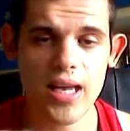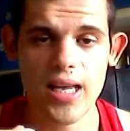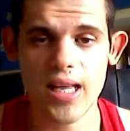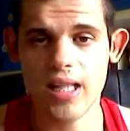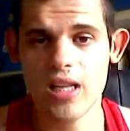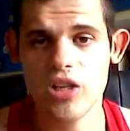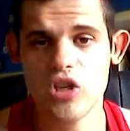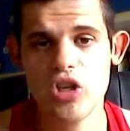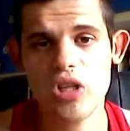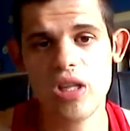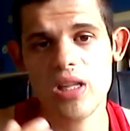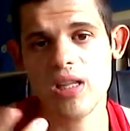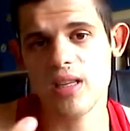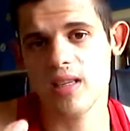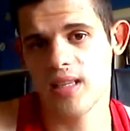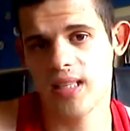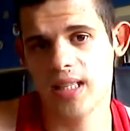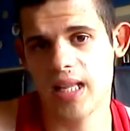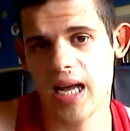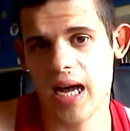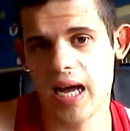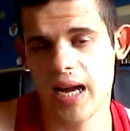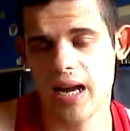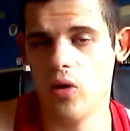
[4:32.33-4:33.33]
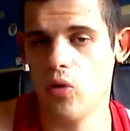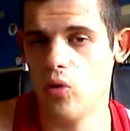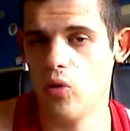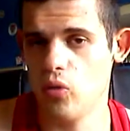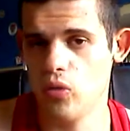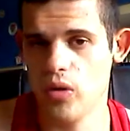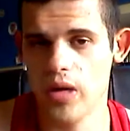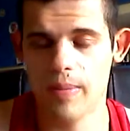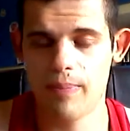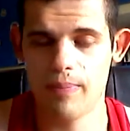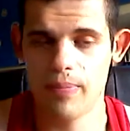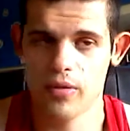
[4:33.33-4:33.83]
che decide di stare
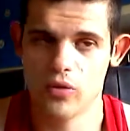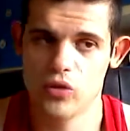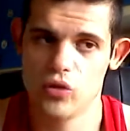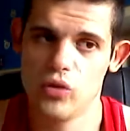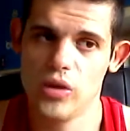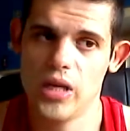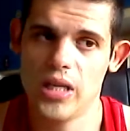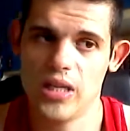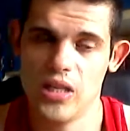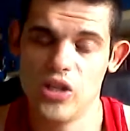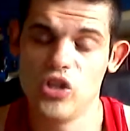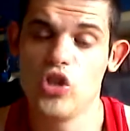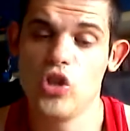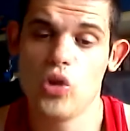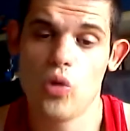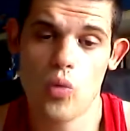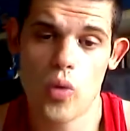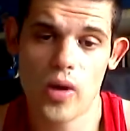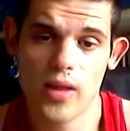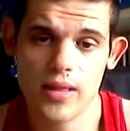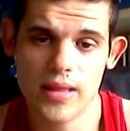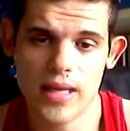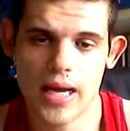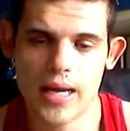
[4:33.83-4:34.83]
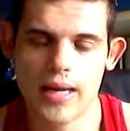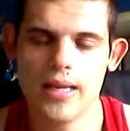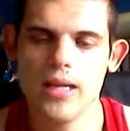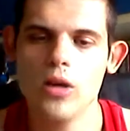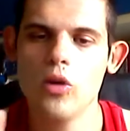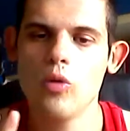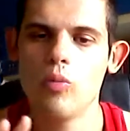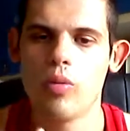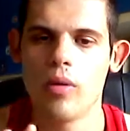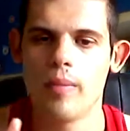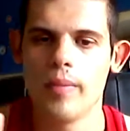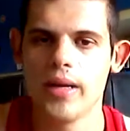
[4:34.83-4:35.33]
con una persona di 50 anni
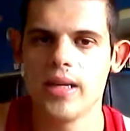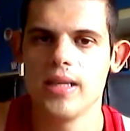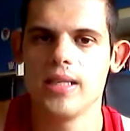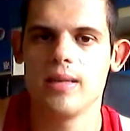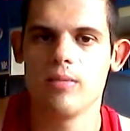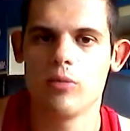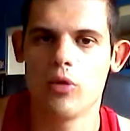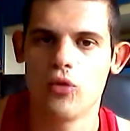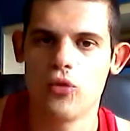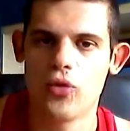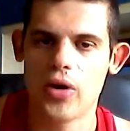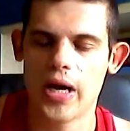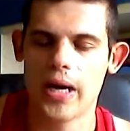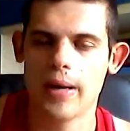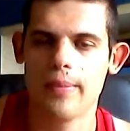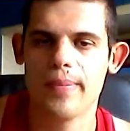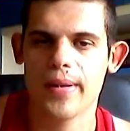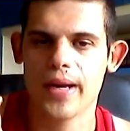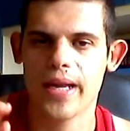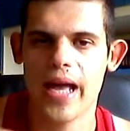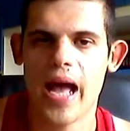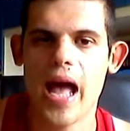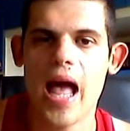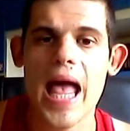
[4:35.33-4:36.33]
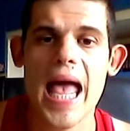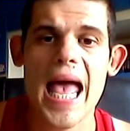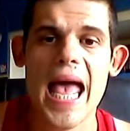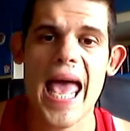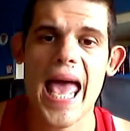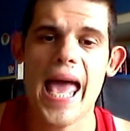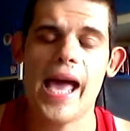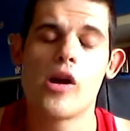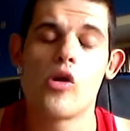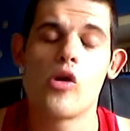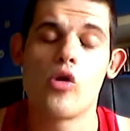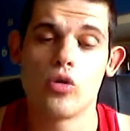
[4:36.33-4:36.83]
lo può benissimo fare perché
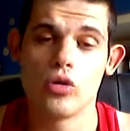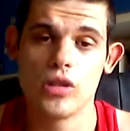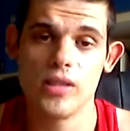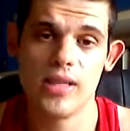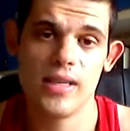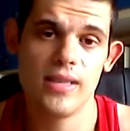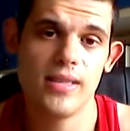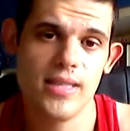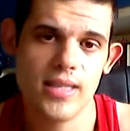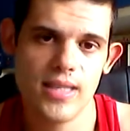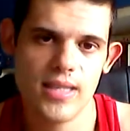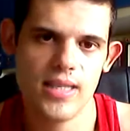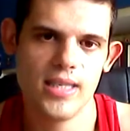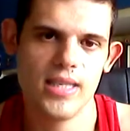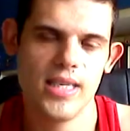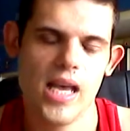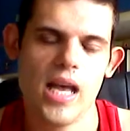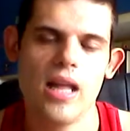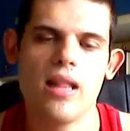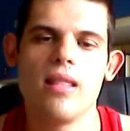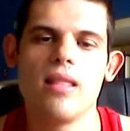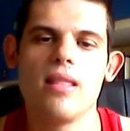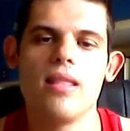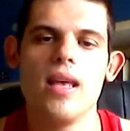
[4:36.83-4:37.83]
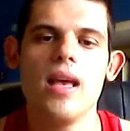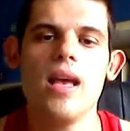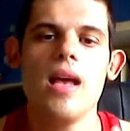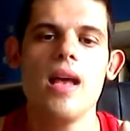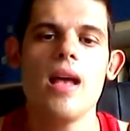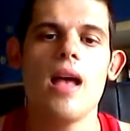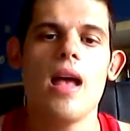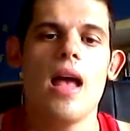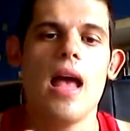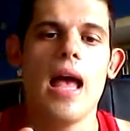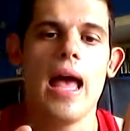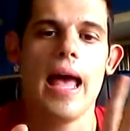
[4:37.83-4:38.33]
è consenziente.
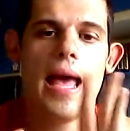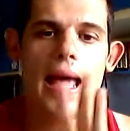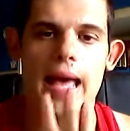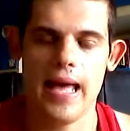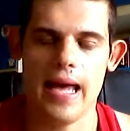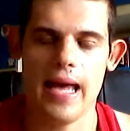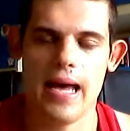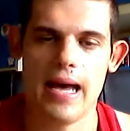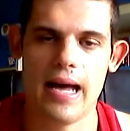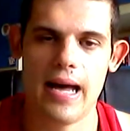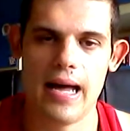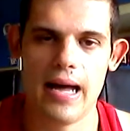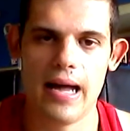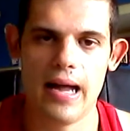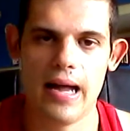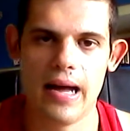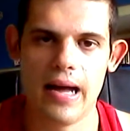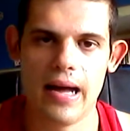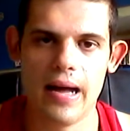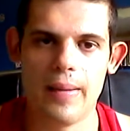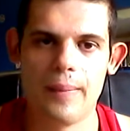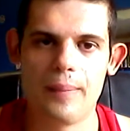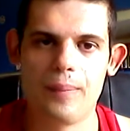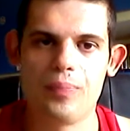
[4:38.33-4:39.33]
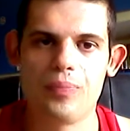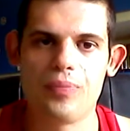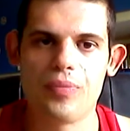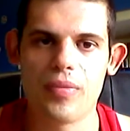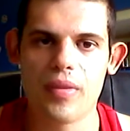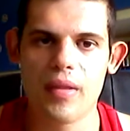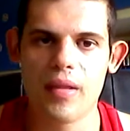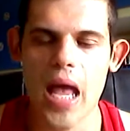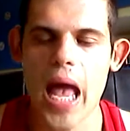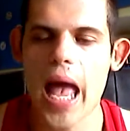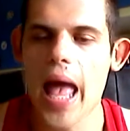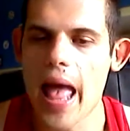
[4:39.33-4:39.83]
Ehm,
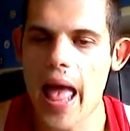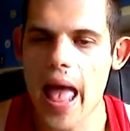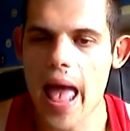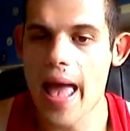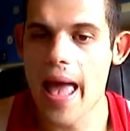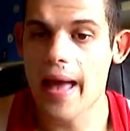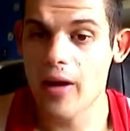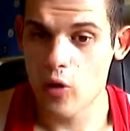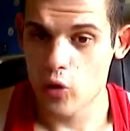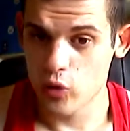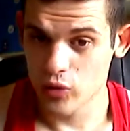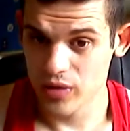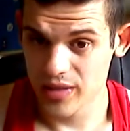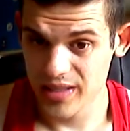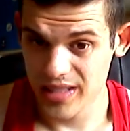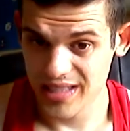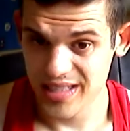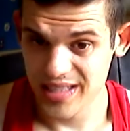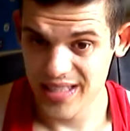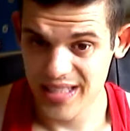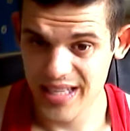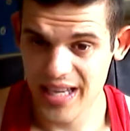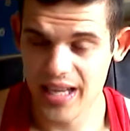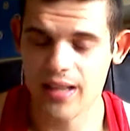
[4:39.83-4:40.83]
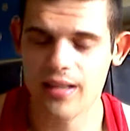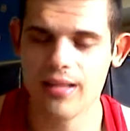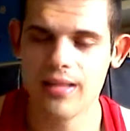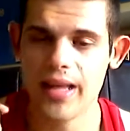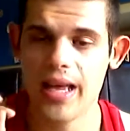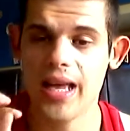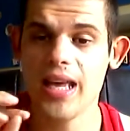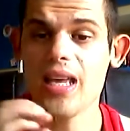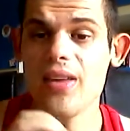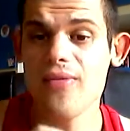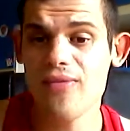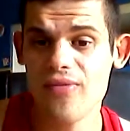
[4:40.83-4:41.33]
è
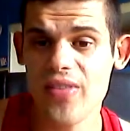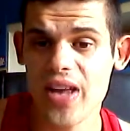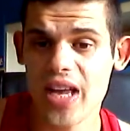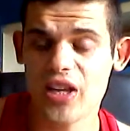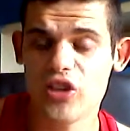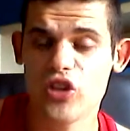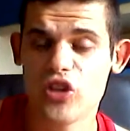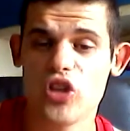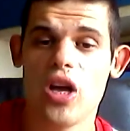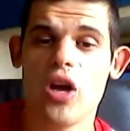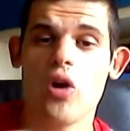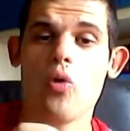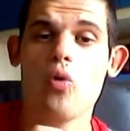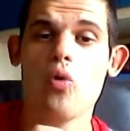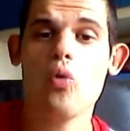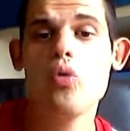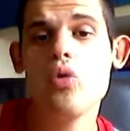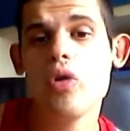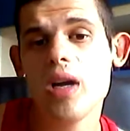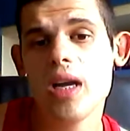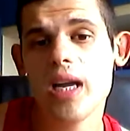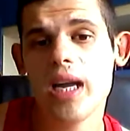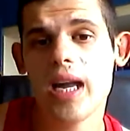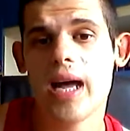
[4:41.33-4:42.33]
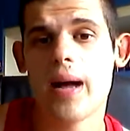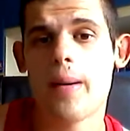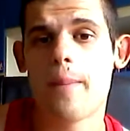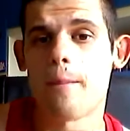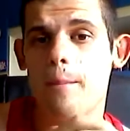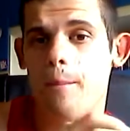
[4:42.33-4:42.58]
consenziente. Invece un